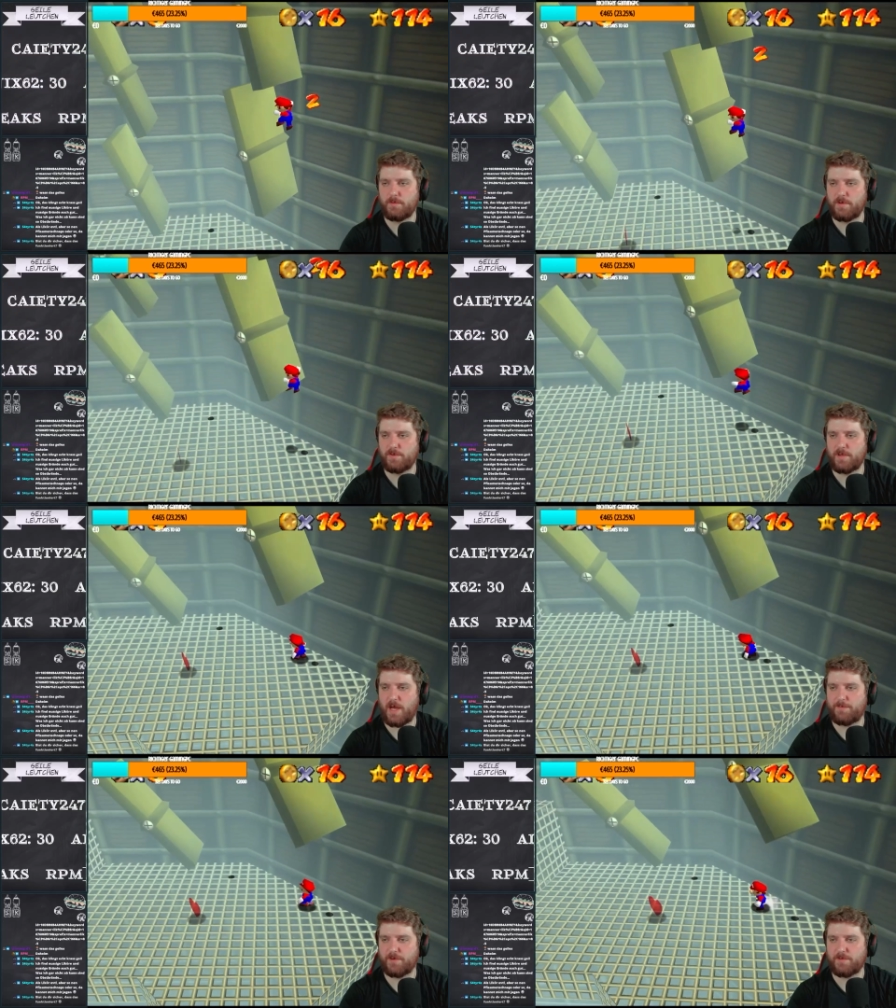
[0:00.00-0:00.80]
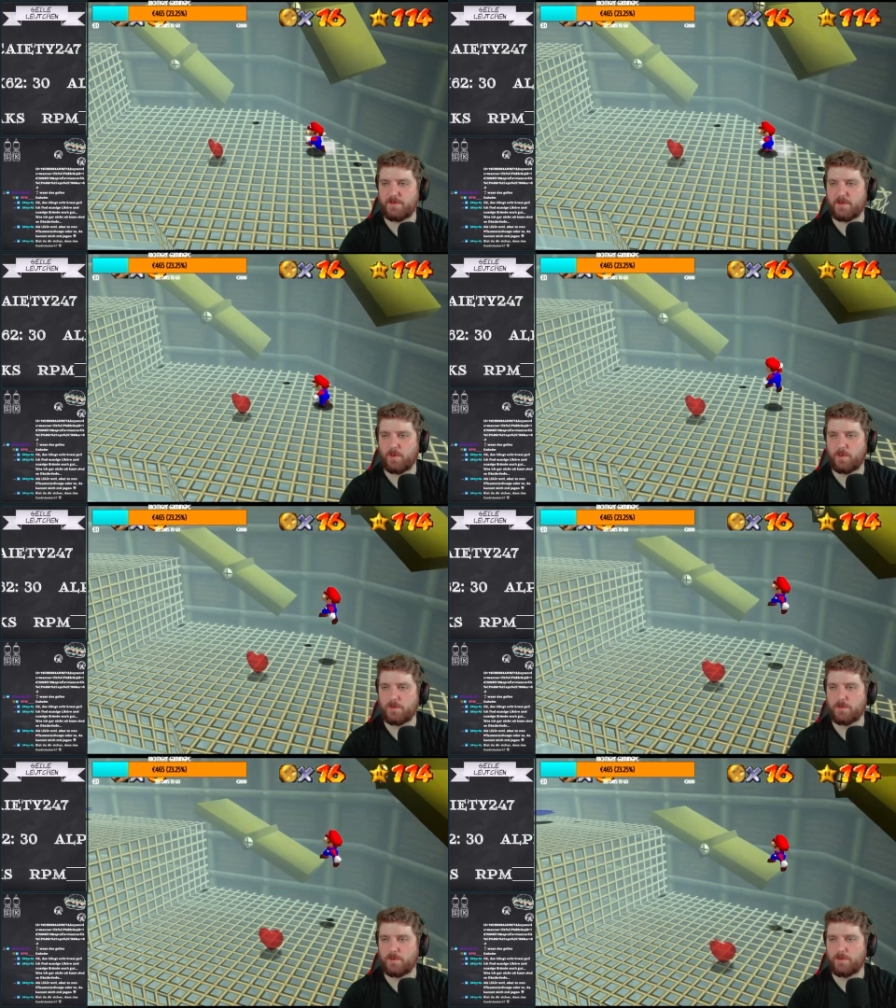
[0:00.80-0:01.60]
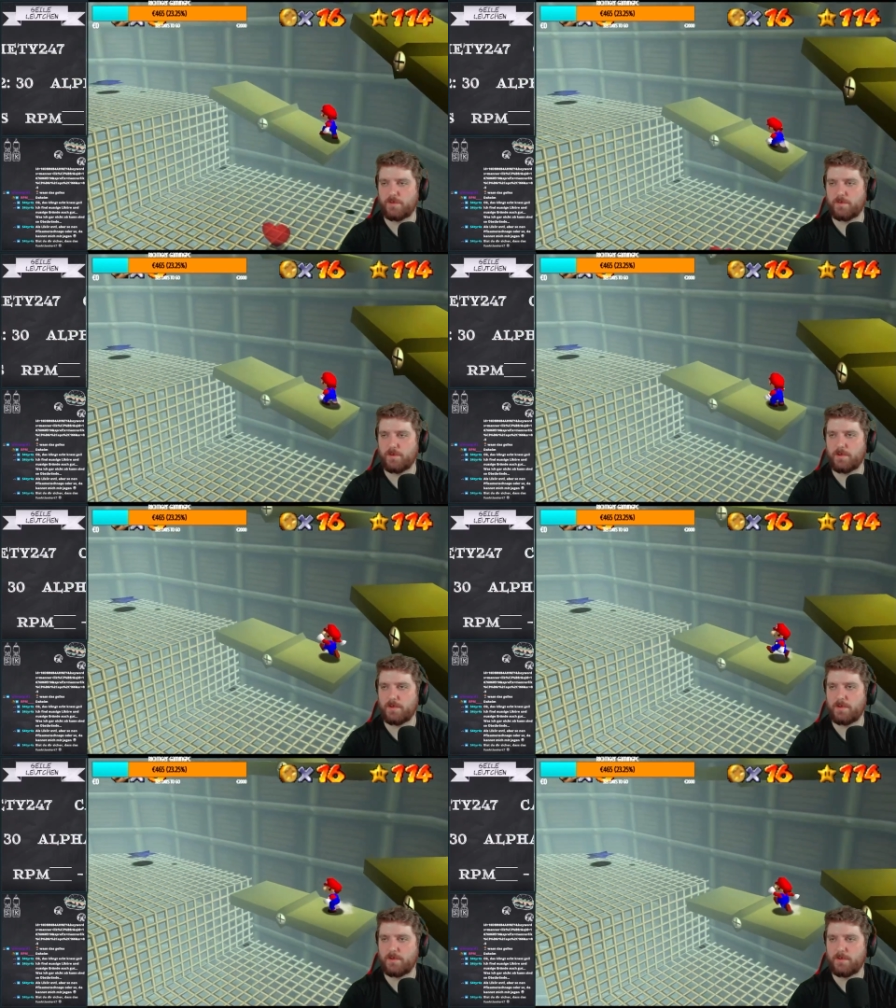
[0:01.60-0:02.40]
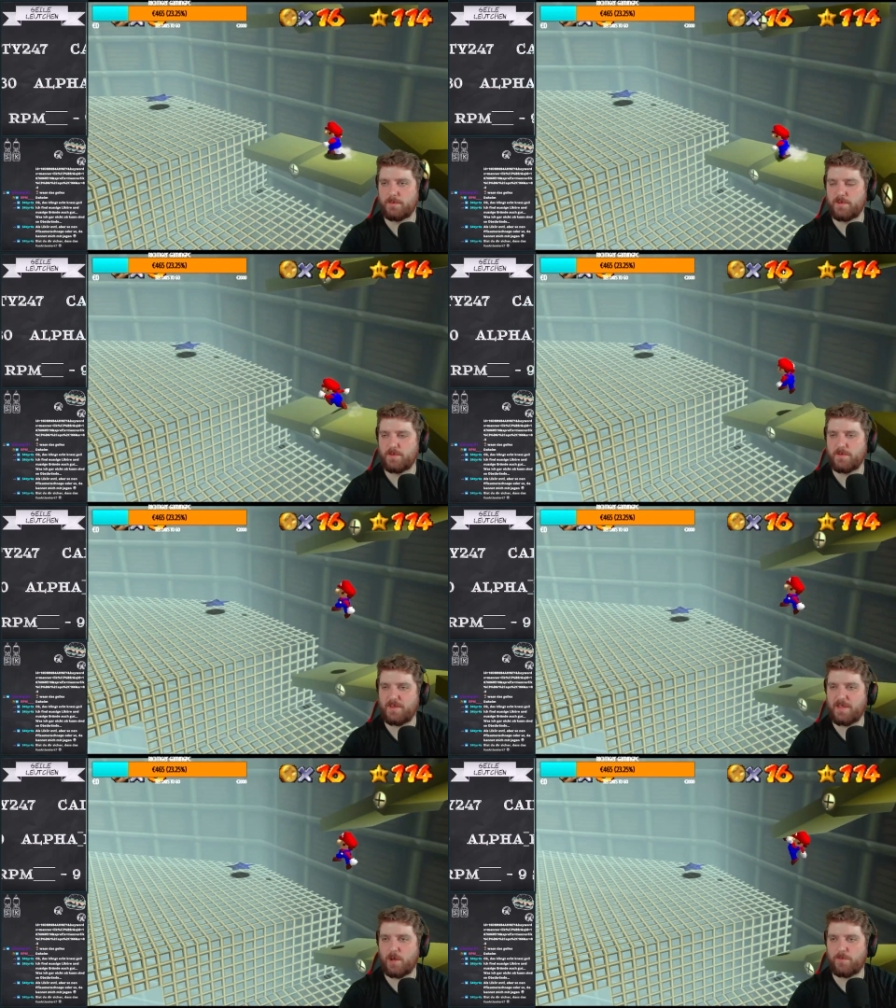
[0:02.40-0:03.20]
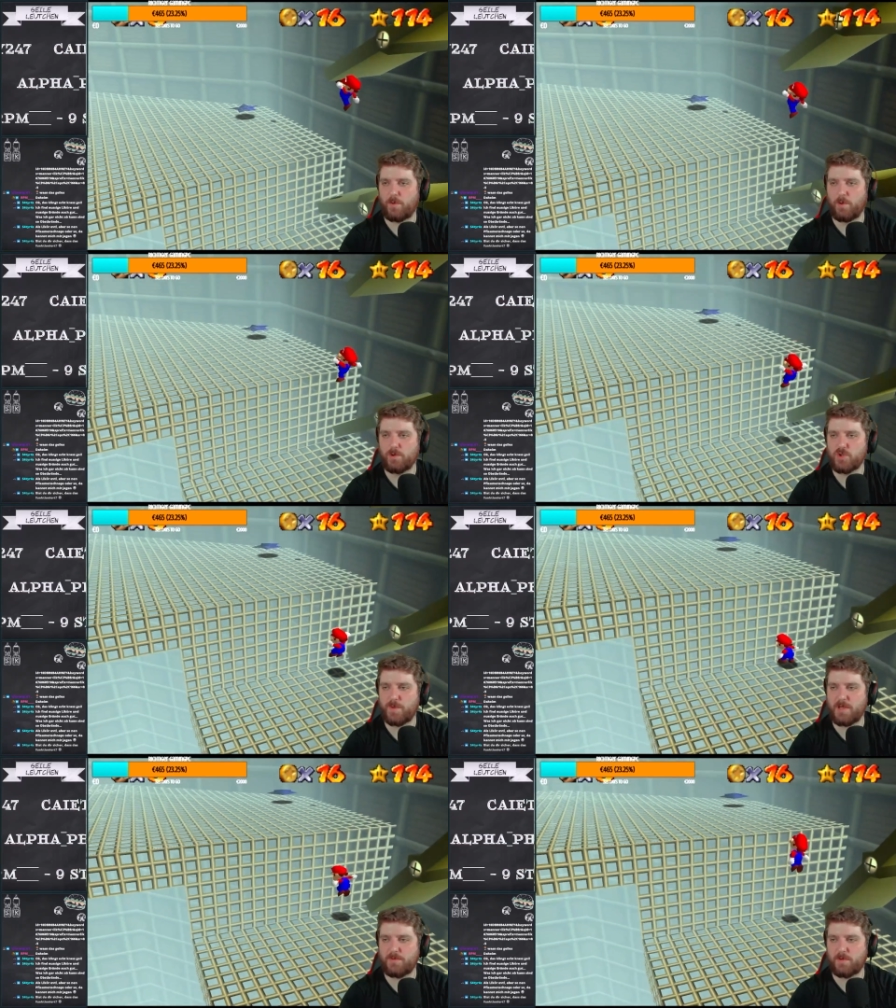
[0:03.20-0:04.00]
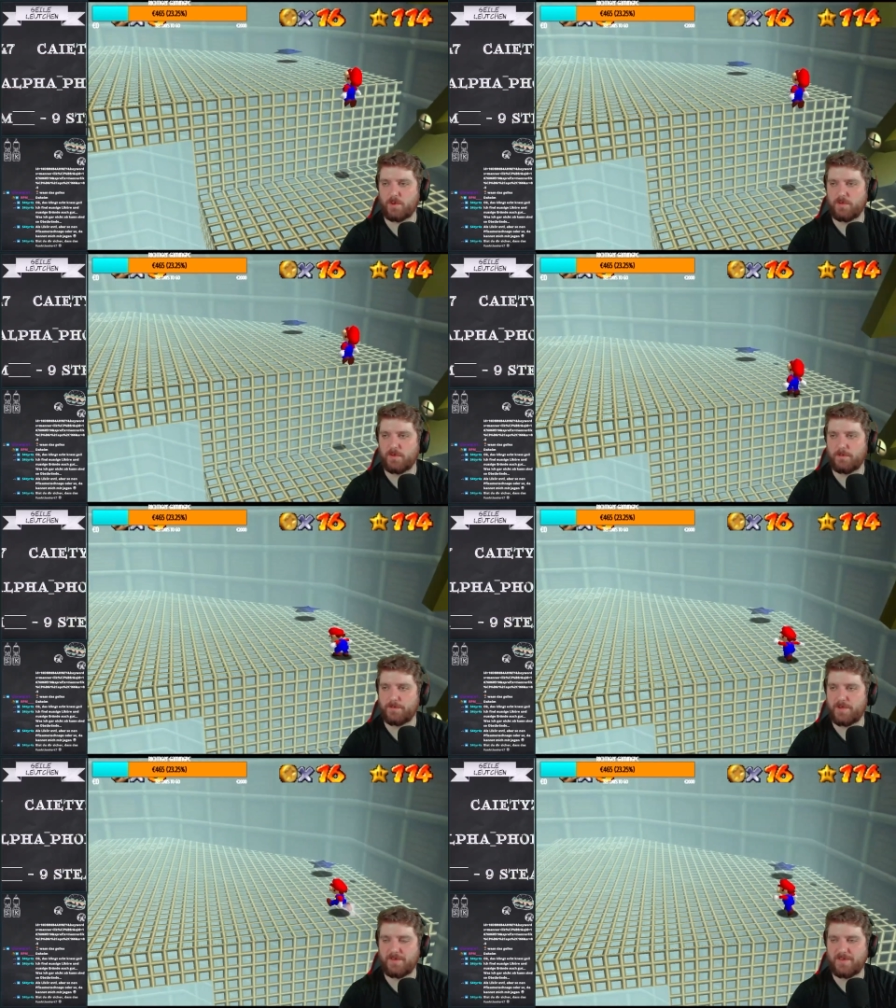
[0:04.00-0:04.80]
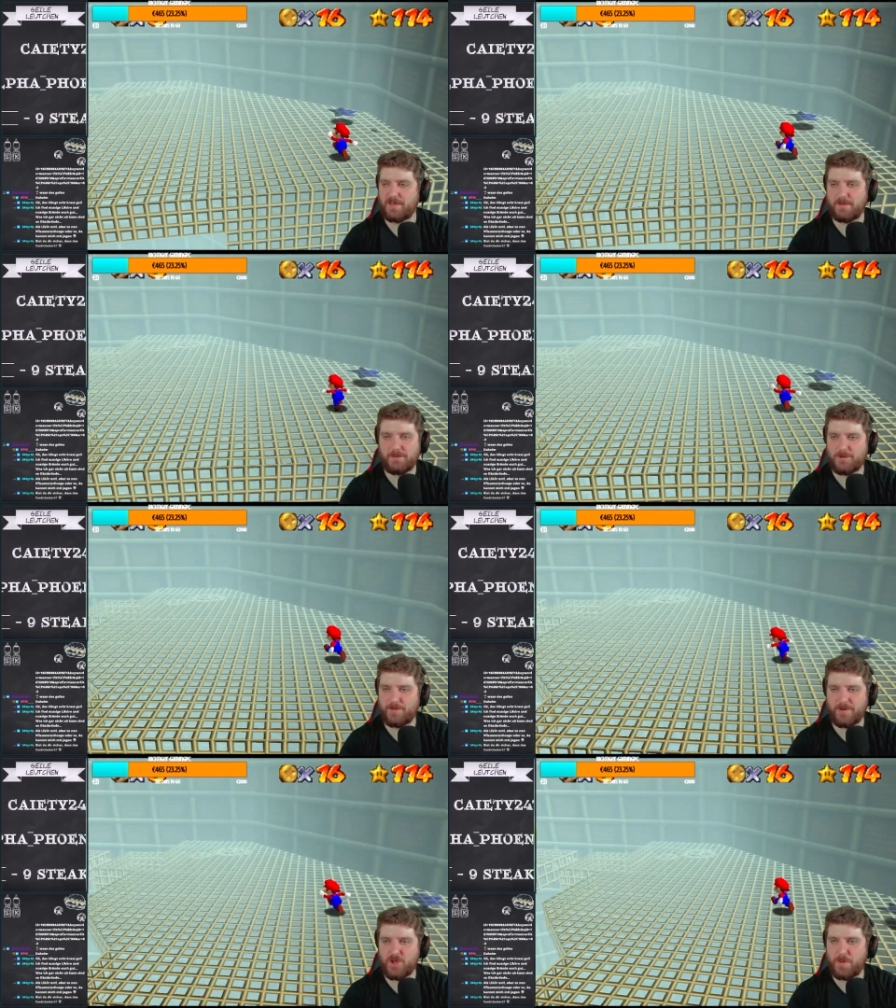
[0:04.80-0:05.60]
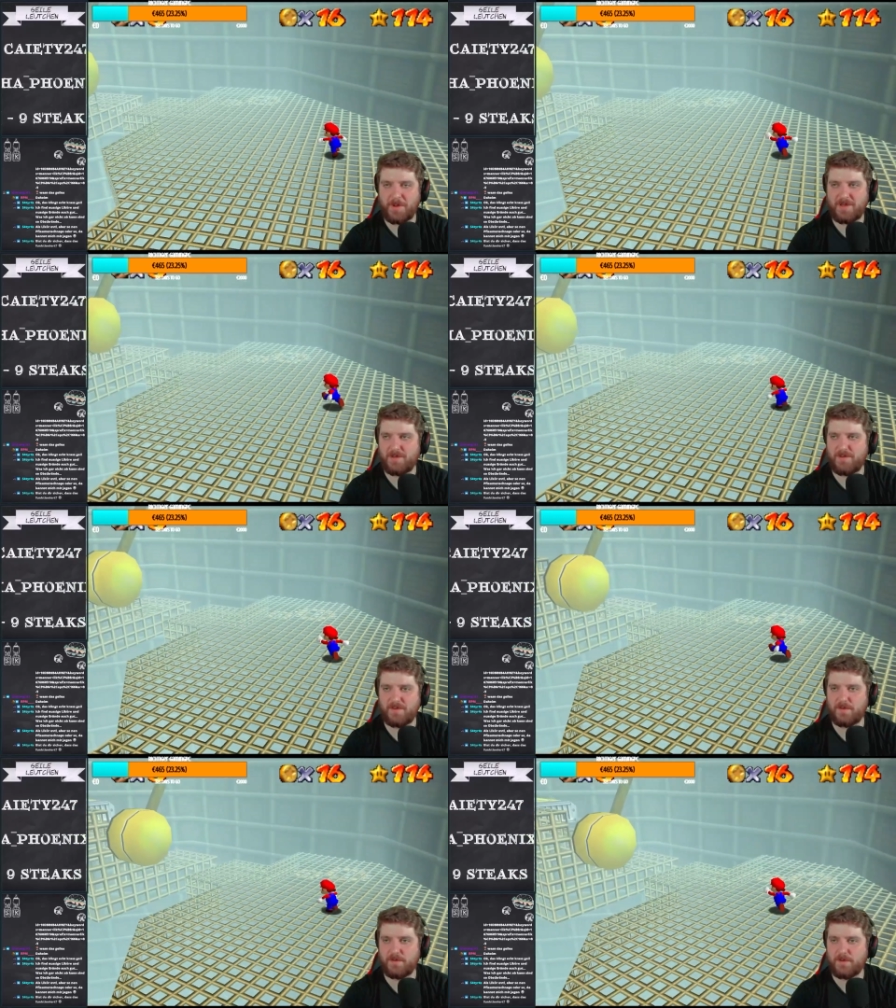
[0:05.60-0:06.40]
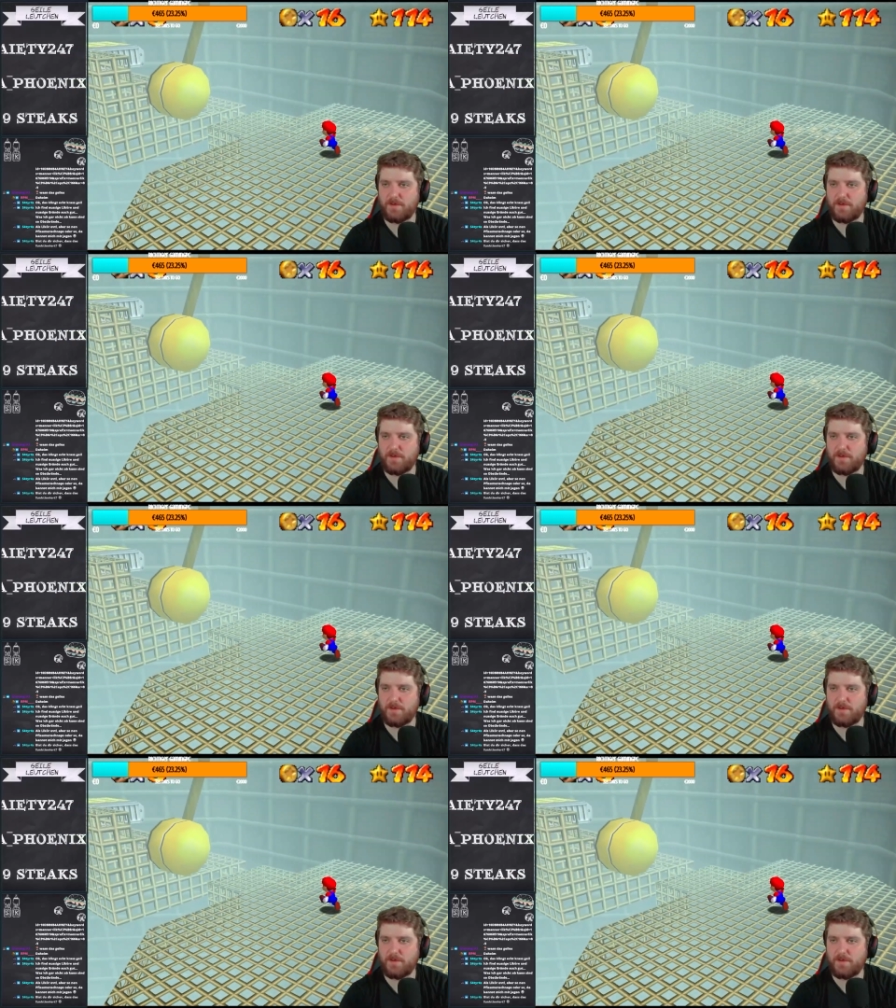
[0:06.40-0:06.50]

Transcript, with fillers: Und es ist ein Abfuck da hoch und runter zu gehen. Beziehungsweise ich laufe hoch und springe einfach runter. Das ist war schon immer meine Devise,